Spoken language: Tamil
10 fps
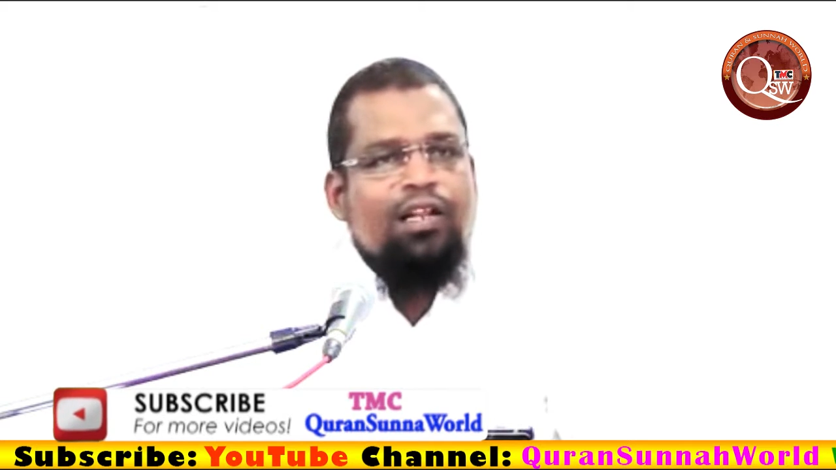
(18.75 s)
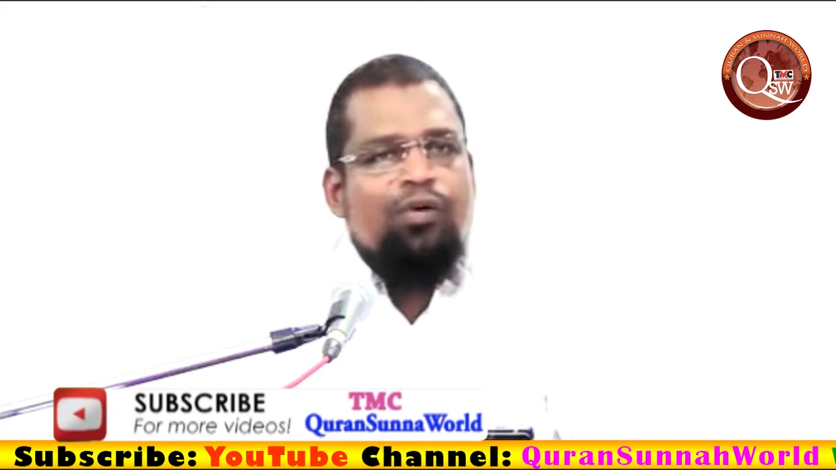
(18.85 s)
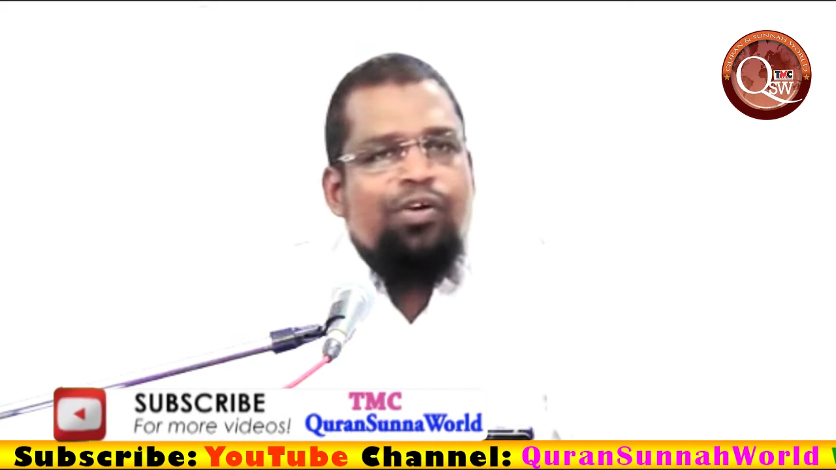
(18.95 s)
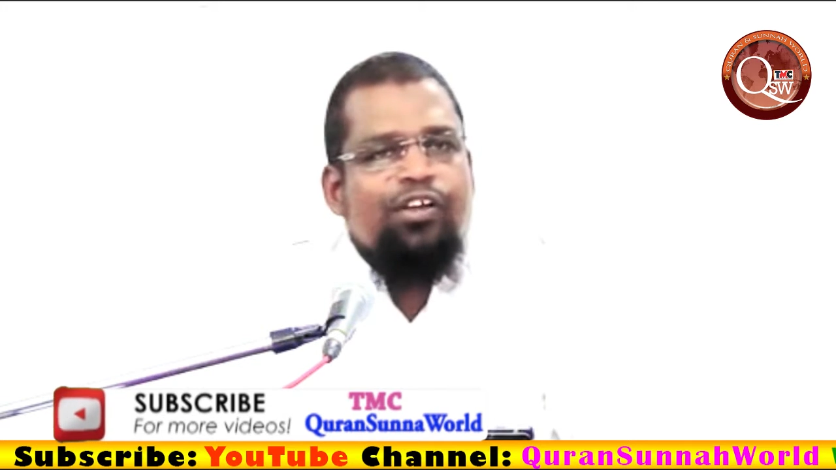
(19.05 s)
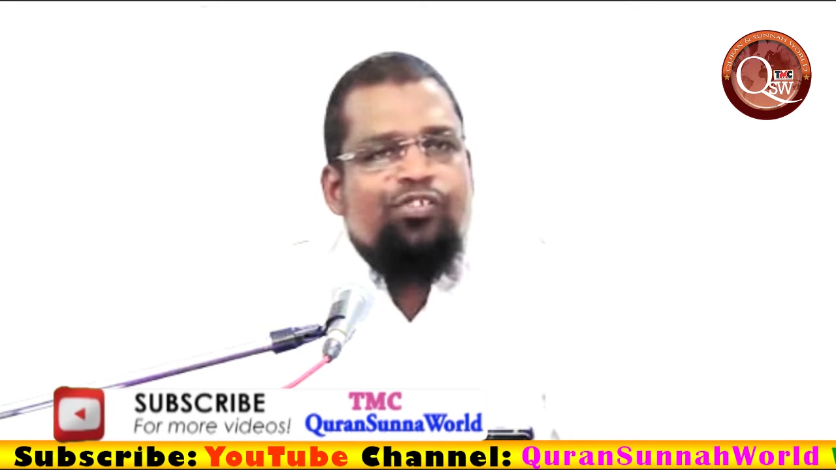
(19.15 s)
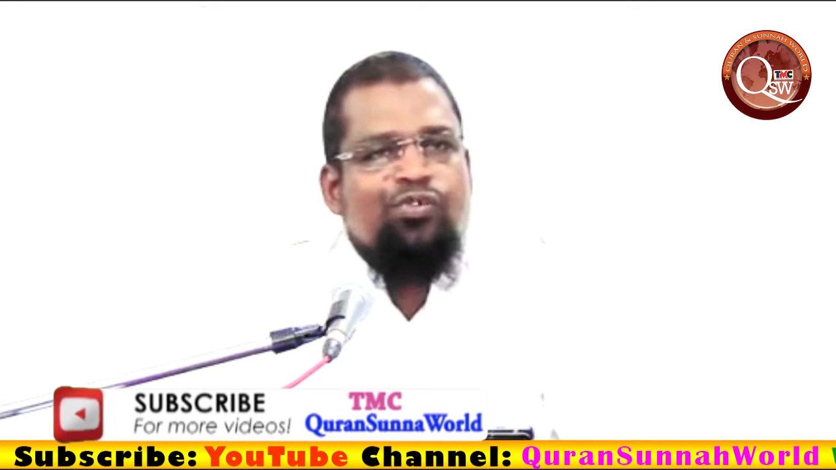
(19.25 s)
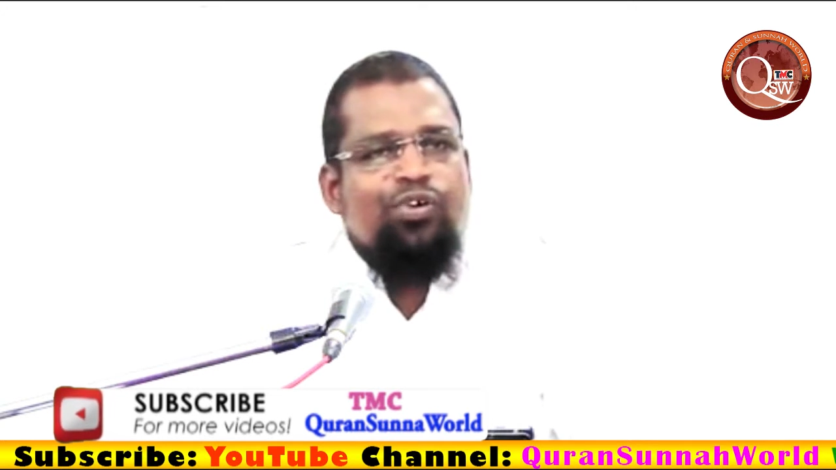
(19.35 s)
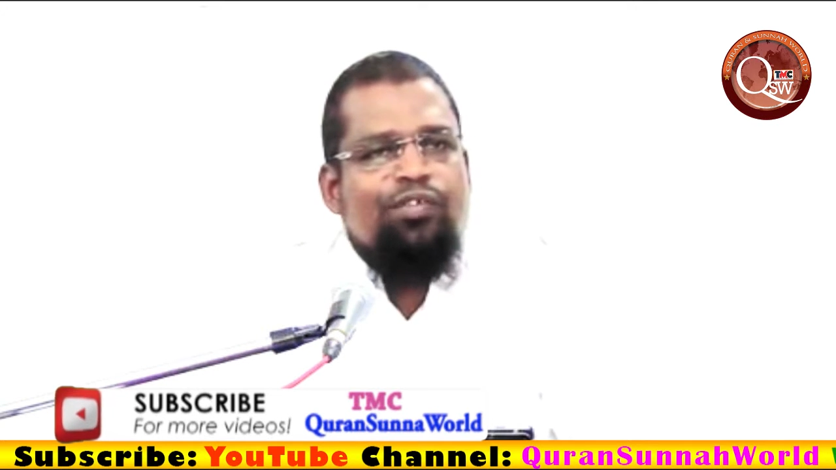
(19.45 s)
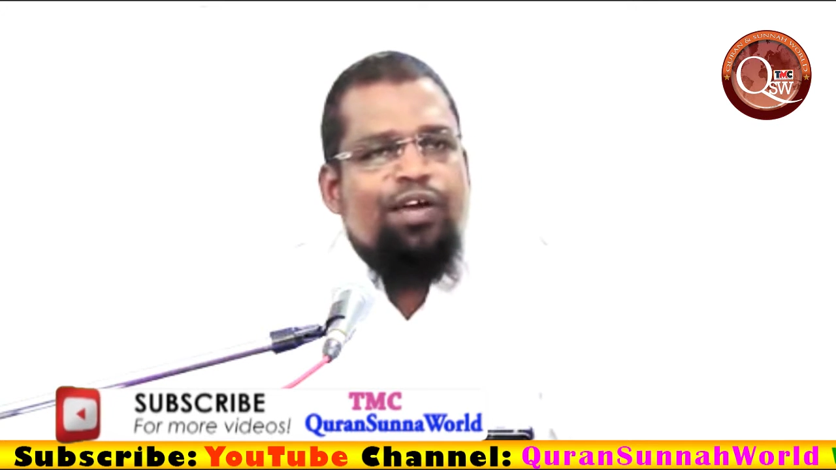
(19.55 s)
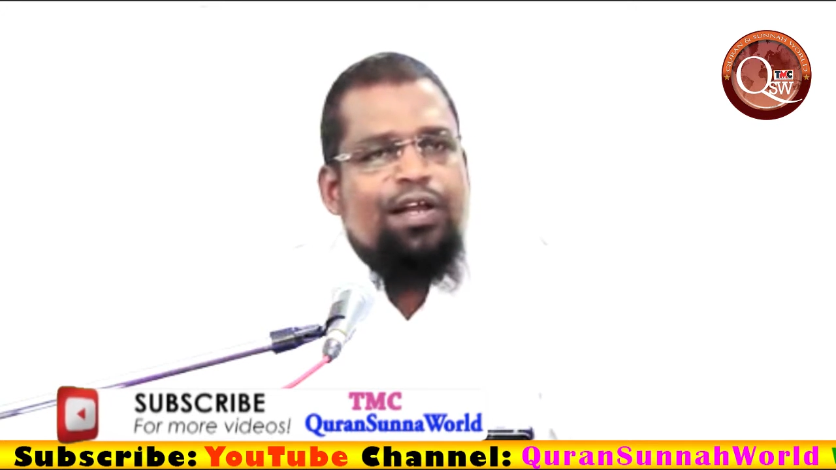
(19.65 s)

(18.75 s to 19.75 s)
அல்லாவுடைய ரசூலுடைய